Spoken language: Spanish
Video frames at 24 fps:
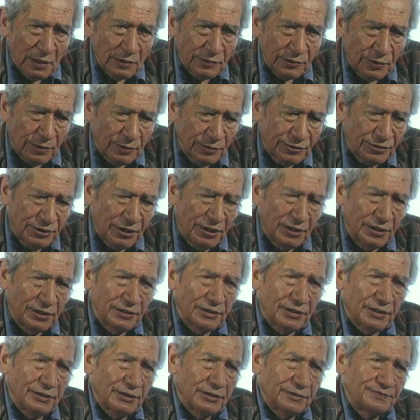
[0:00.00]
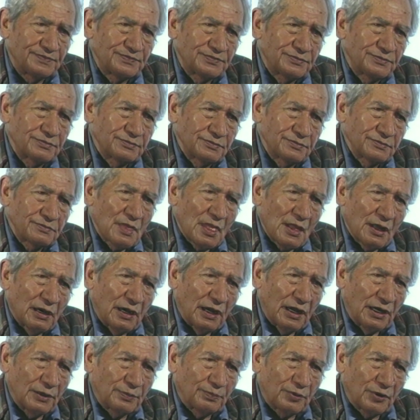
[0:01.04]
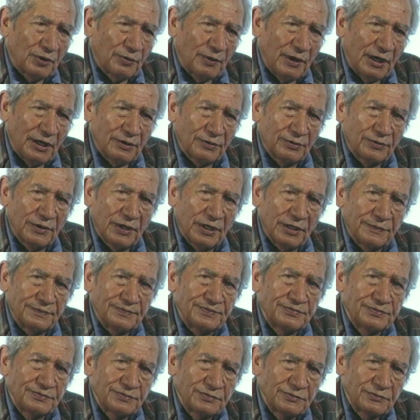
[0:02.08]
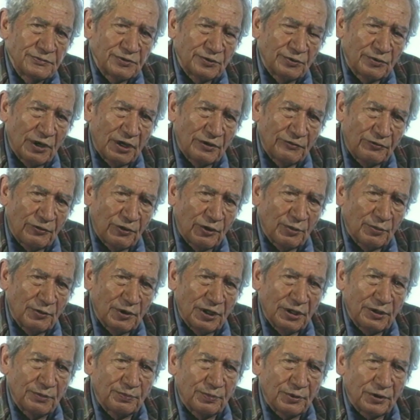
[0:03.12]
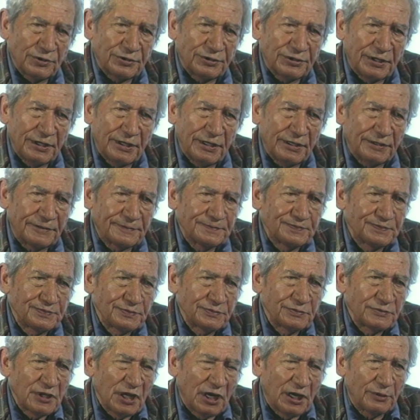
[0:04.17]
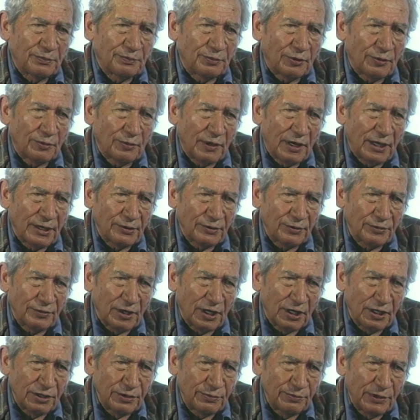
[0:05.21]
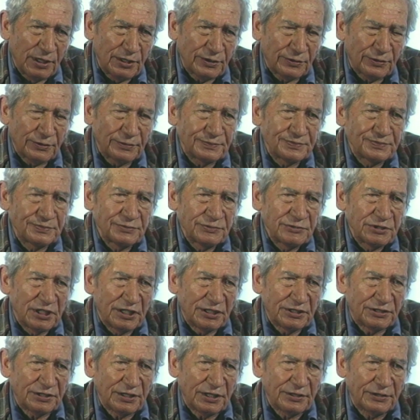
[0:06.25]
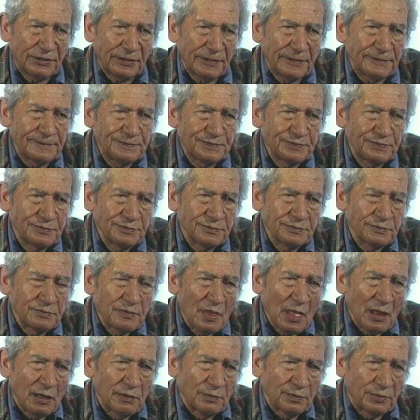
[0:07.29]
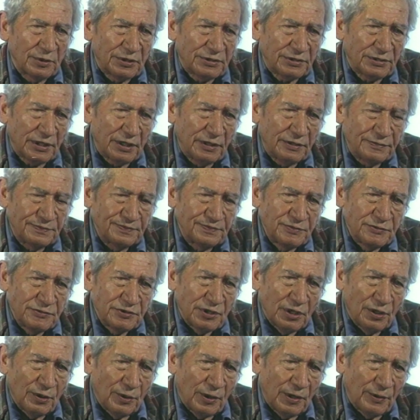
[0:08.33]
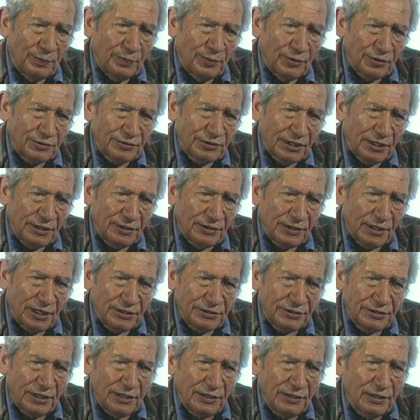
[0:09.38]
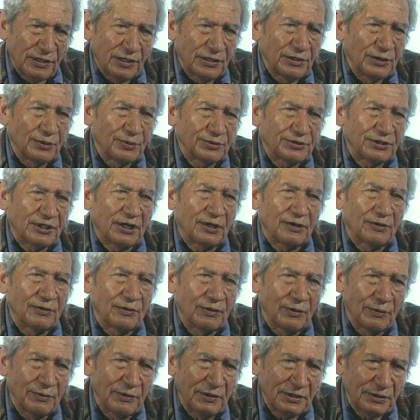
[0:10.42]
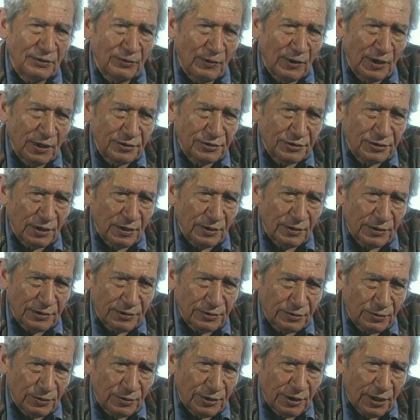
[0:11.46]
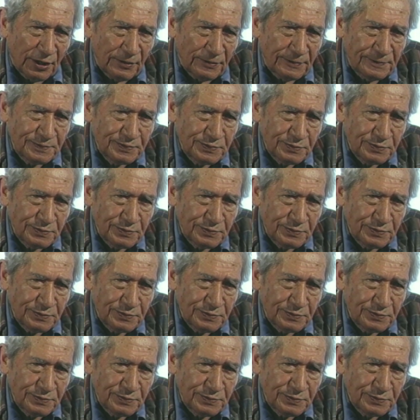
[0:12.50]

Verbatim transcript: Entonces tienen que, al probar una, forma de proceder, al probar un alimento, etc., pues eh, lo proceden a hacerle y observan a ver cuál es el resultado.